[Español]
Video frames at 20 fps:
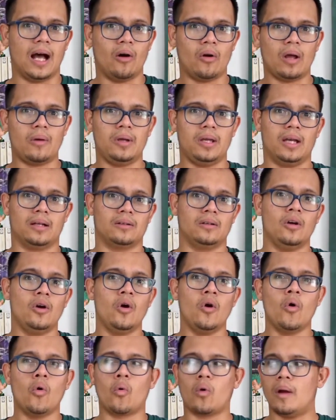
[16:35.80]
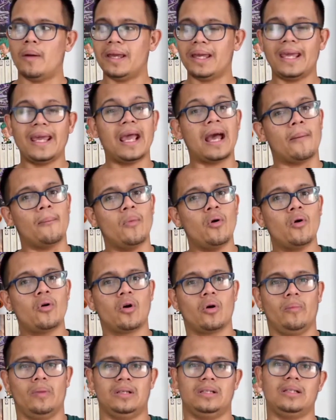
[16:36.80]
Ahora bien, una vez que ambos
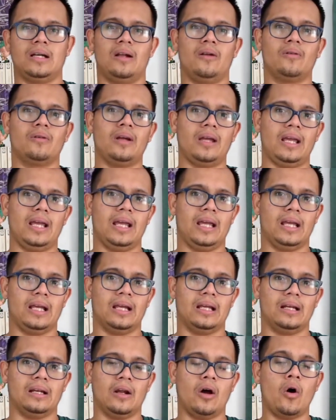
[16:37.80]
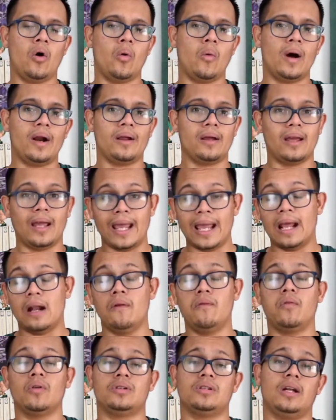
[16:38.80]
comenzaron en Howard,
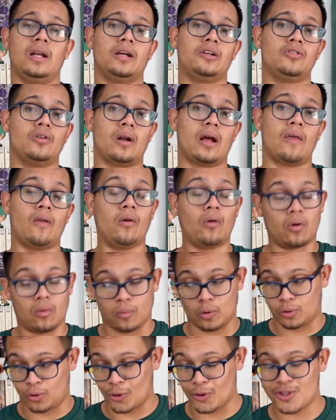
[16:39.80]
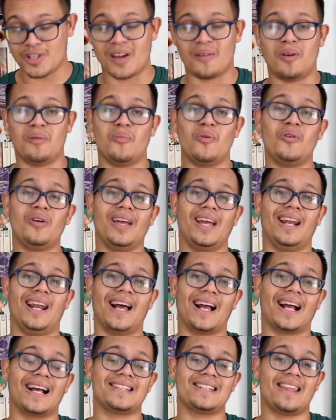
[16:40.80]
él fue seleccionado, como todos sabemos, en
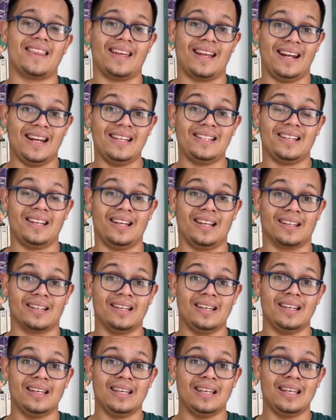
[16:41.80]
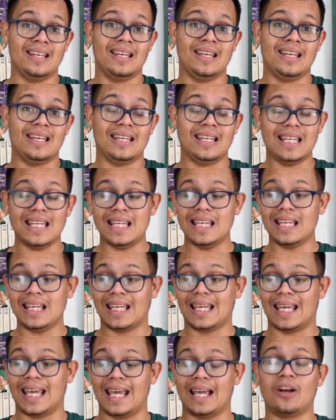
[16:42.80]
la casa de Slytherin y
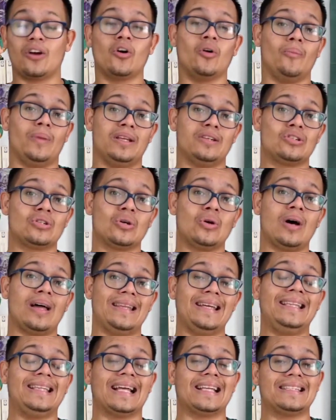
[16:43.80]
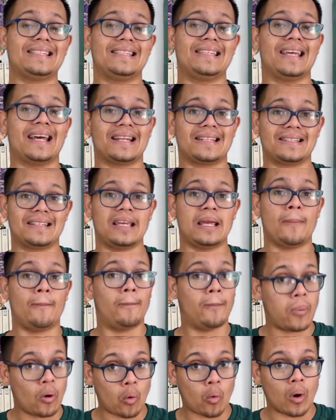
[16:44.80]
que comenzó a distanciarse
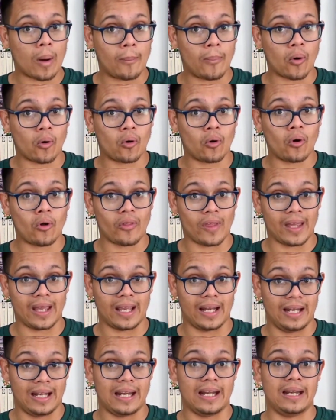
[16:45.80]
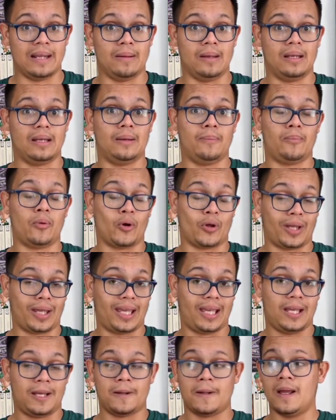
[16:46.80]
poco a poco de Lily,
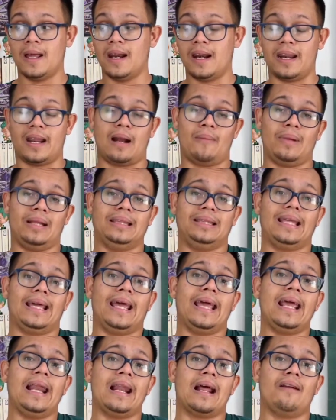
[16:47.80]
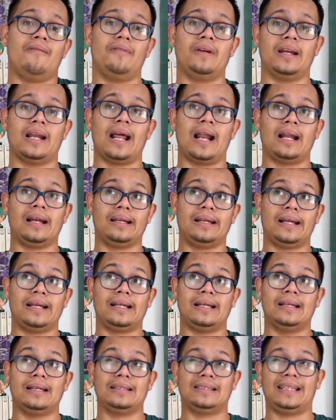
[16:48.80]
porque realmente él al final
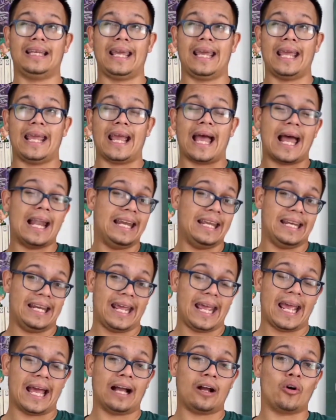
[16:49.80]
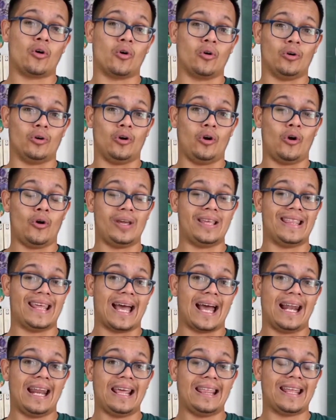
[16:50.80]
se alinea con los
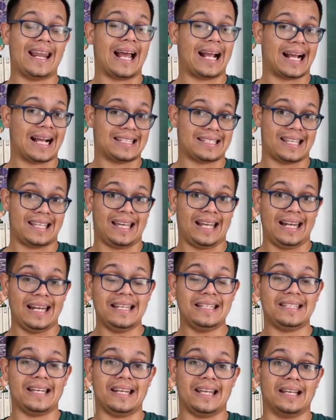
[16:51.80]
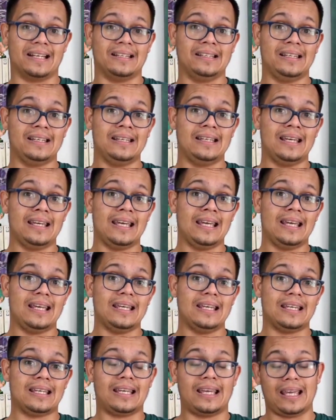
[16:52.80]
ideales de la casa de Slytherin,
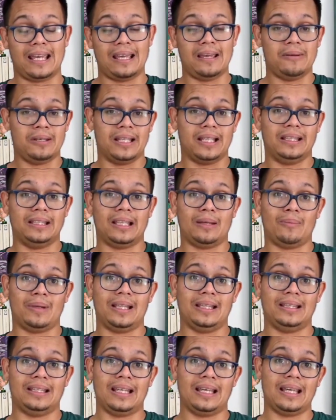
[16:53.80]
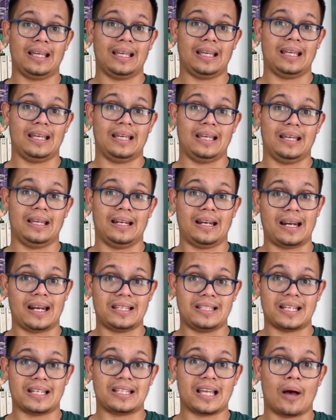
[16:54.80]
que evidentemente eh,
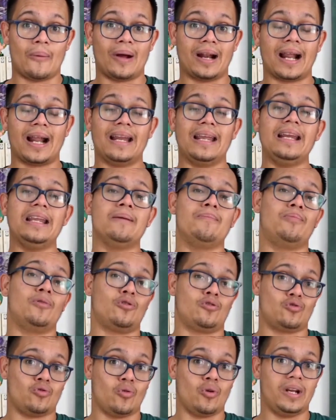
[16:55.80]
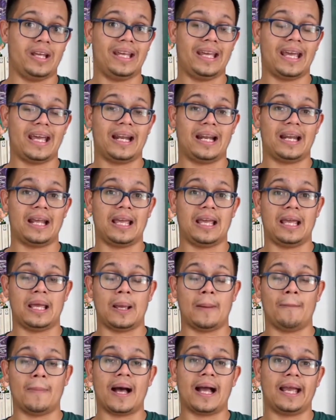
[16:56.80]
rechazaban a Lily por su origen
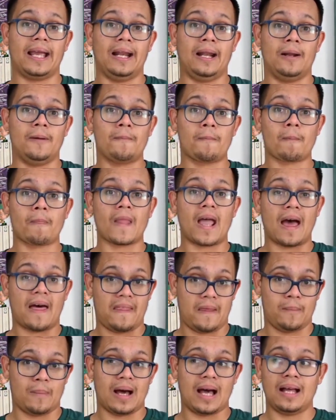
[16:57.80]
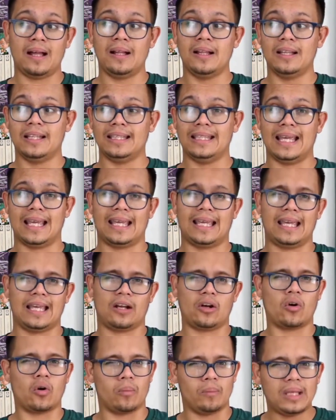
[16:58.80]
eh, Además de
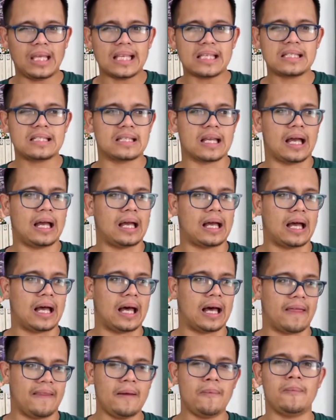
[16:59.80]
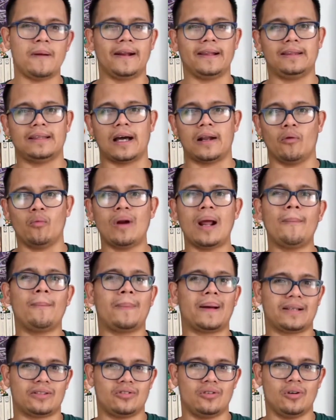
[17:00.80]
que comienza a despertar una
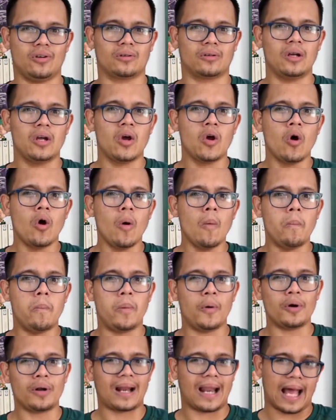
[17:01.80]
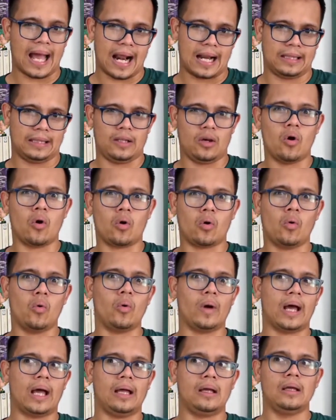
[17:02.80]
pasión por las artes
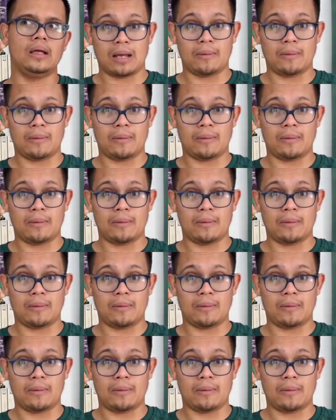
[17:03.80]
oscuras.